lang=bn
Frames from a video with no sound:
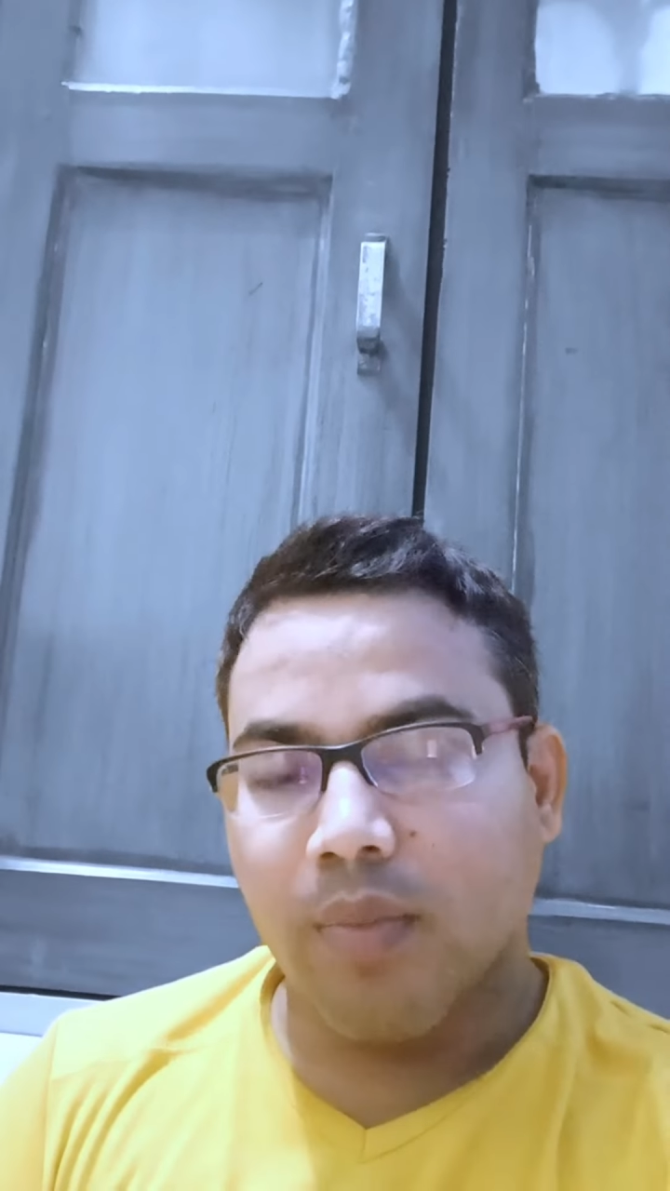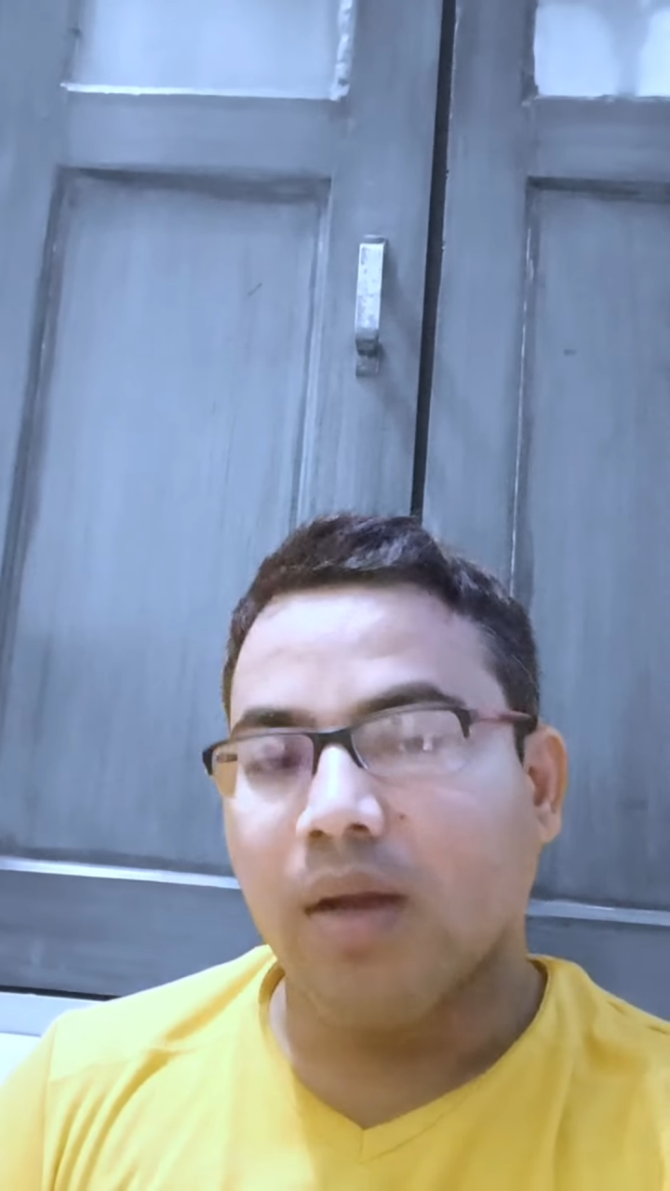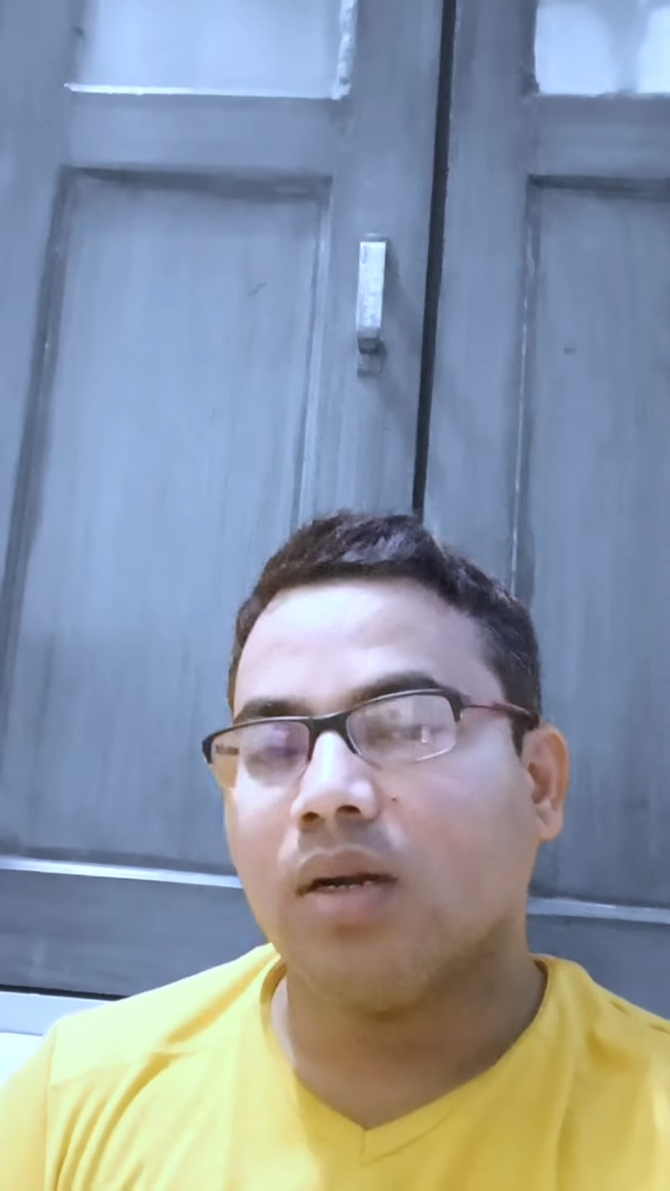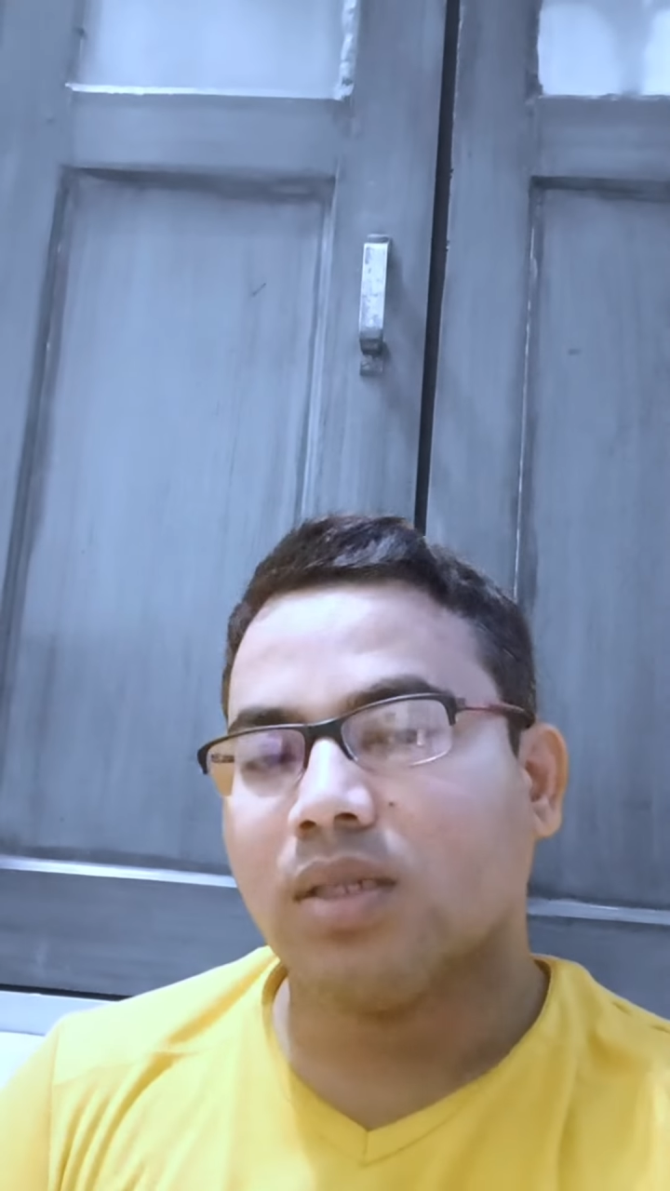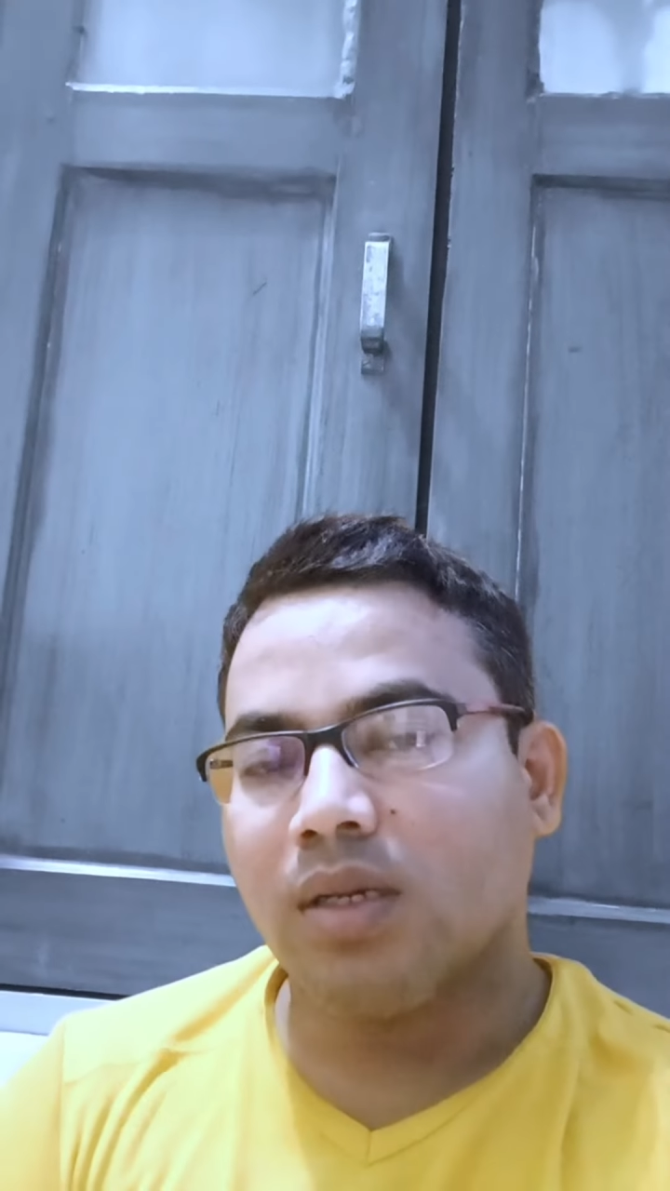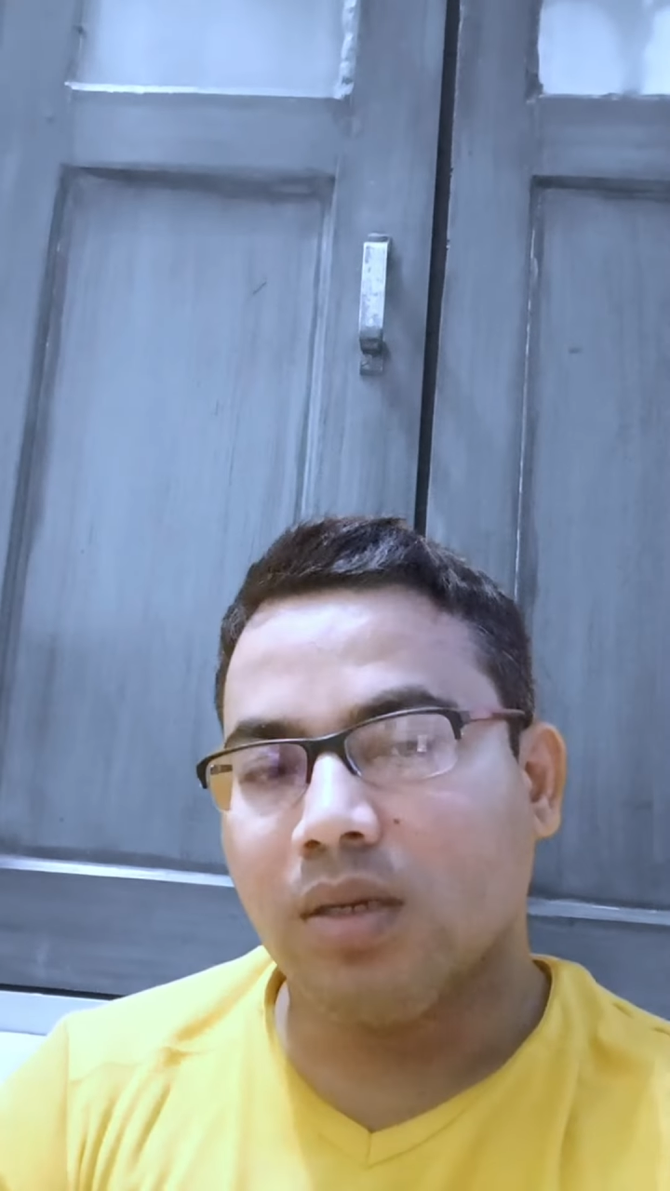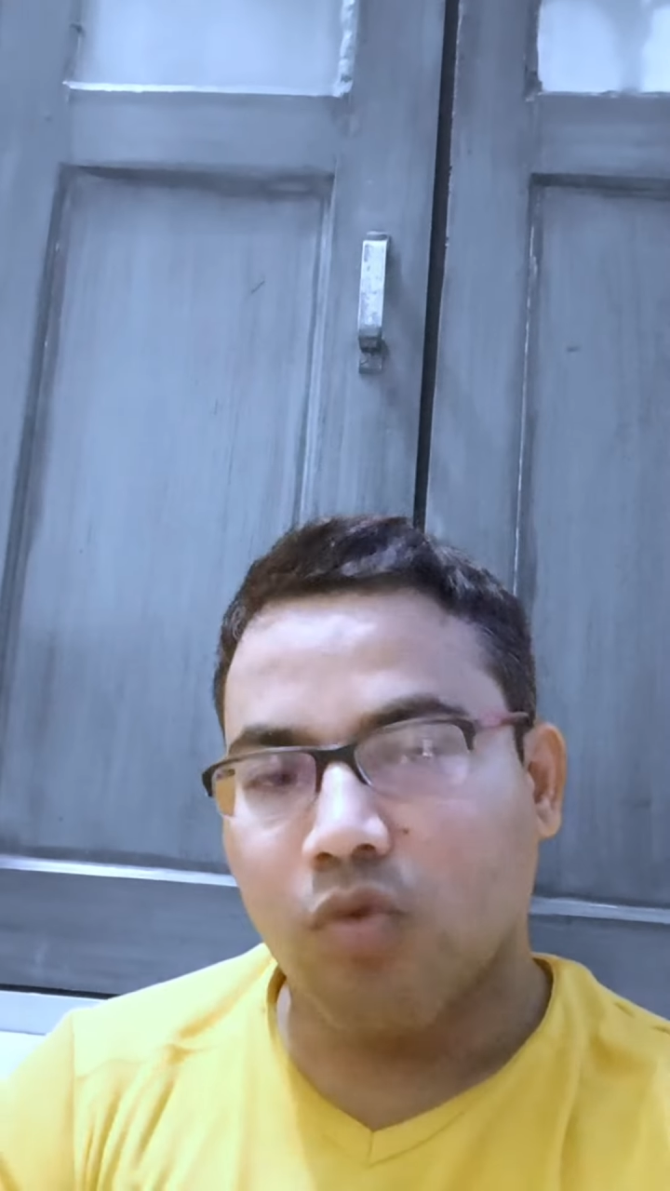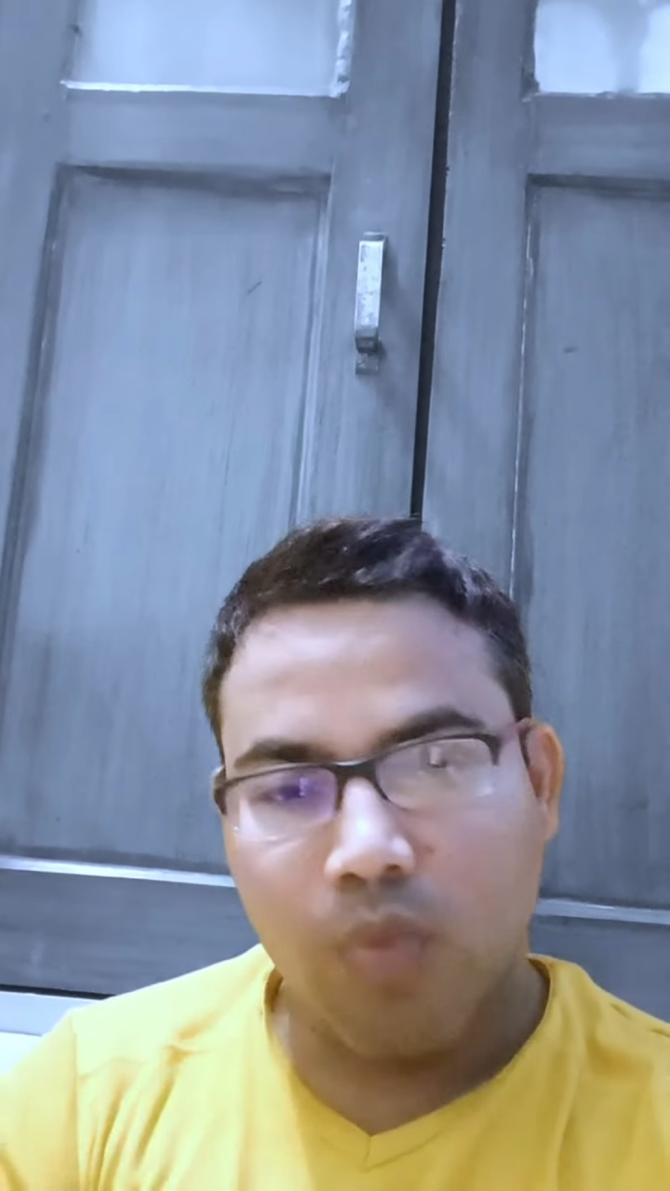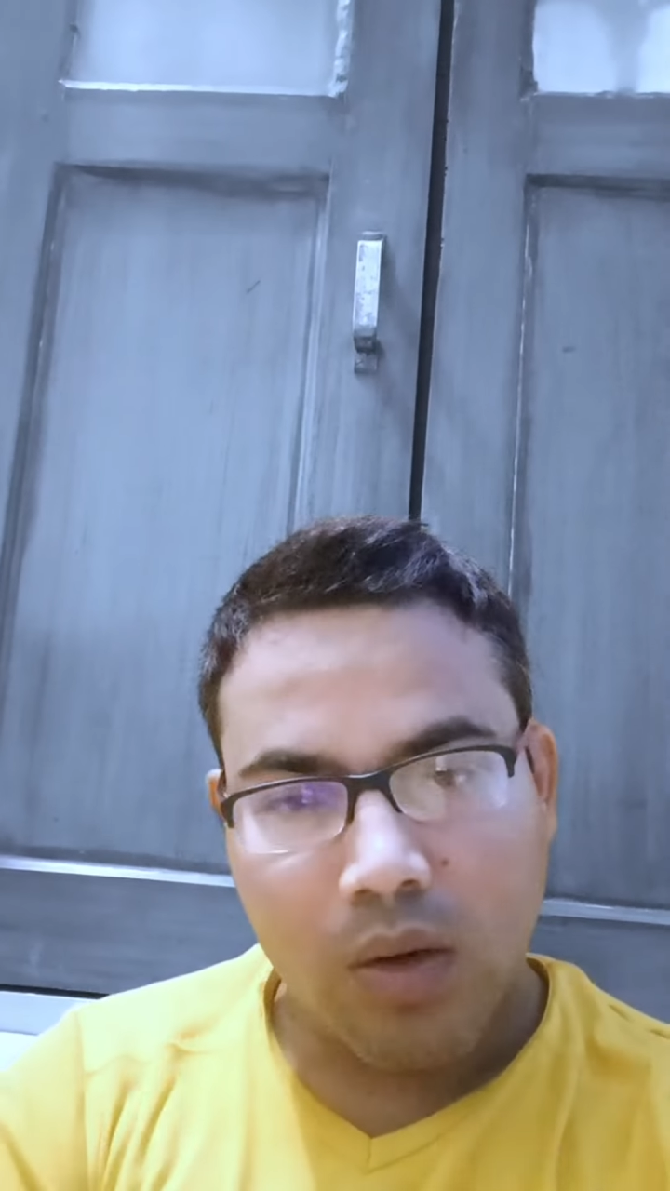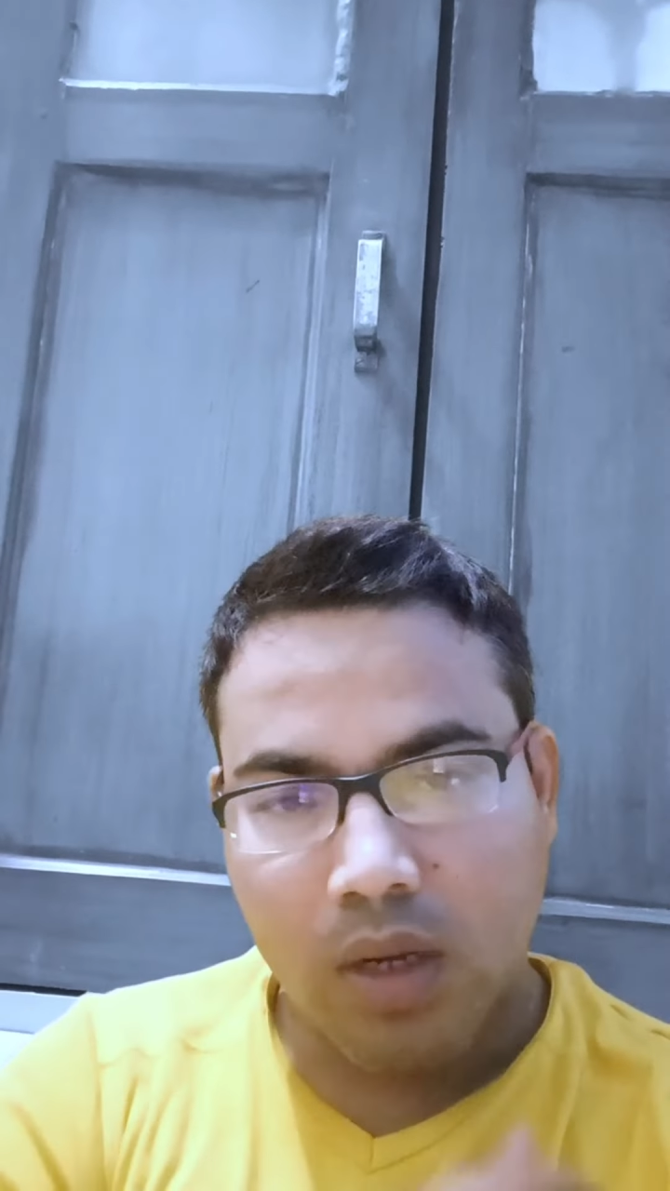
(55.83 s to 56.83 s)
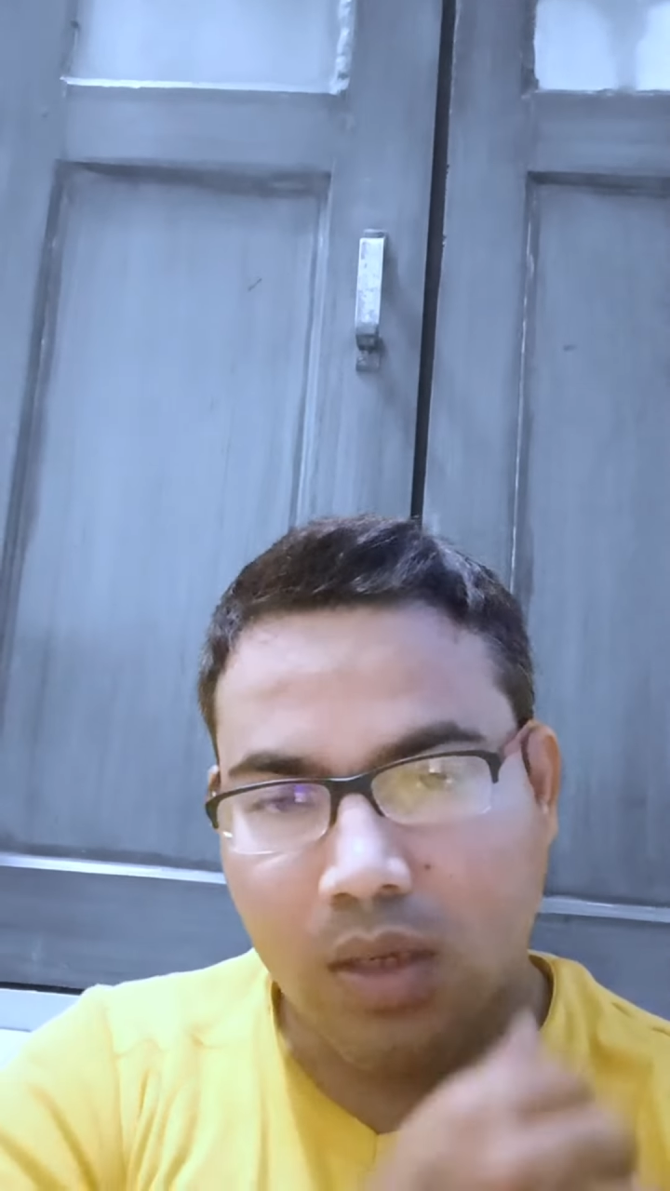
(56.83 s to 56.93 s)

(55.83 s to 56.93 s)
ভেঙ্কটেশ আইয়ার খুব ভালো